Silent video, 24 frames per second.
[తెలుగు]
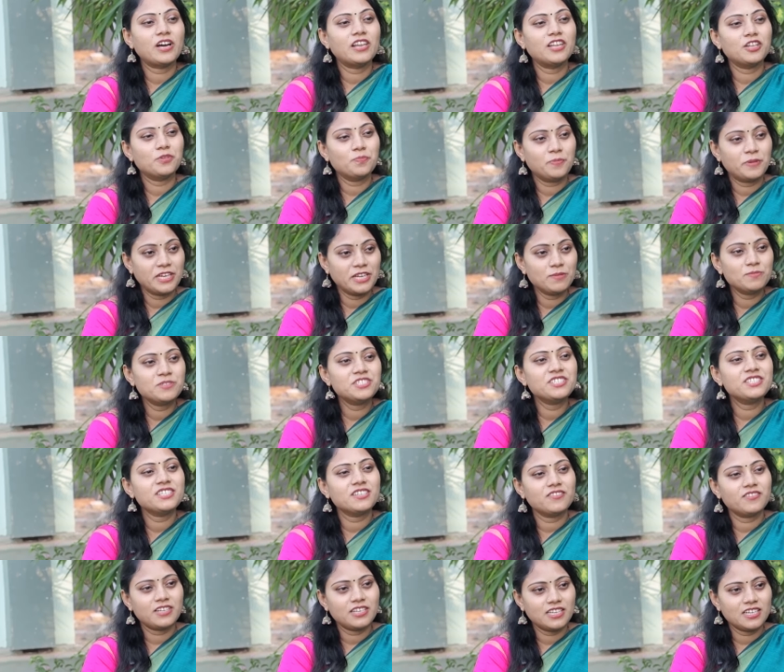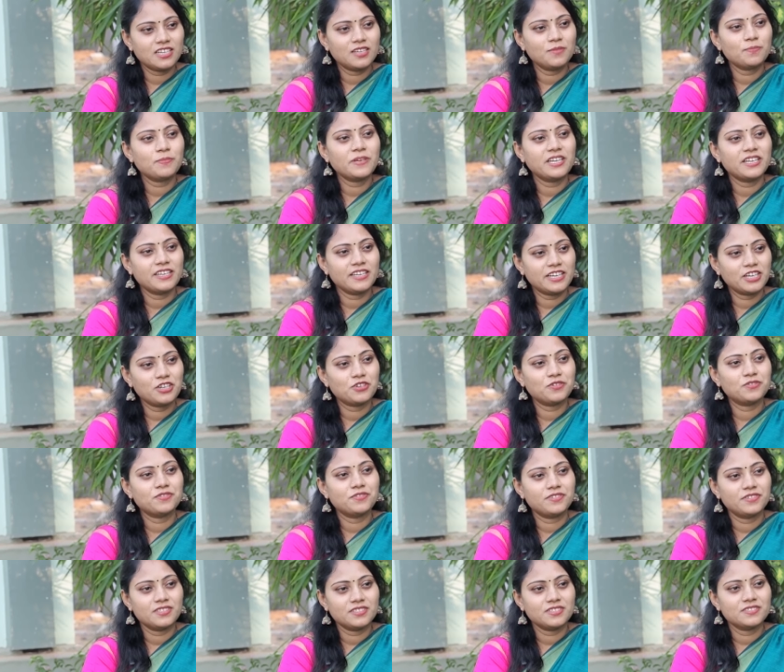వాళ్ళని ప్రేమించే వాళ్ళకి పెయిన్
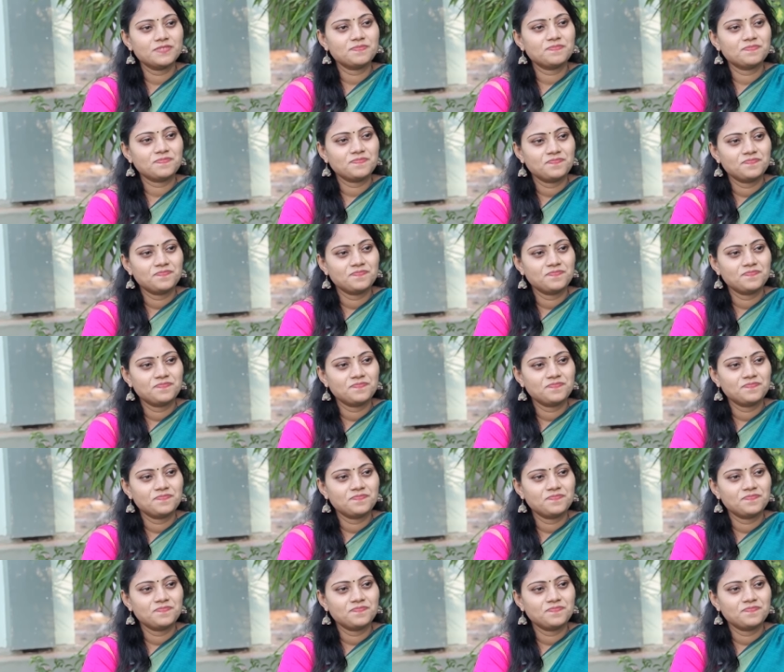ఎక్కువ ఉంటుంది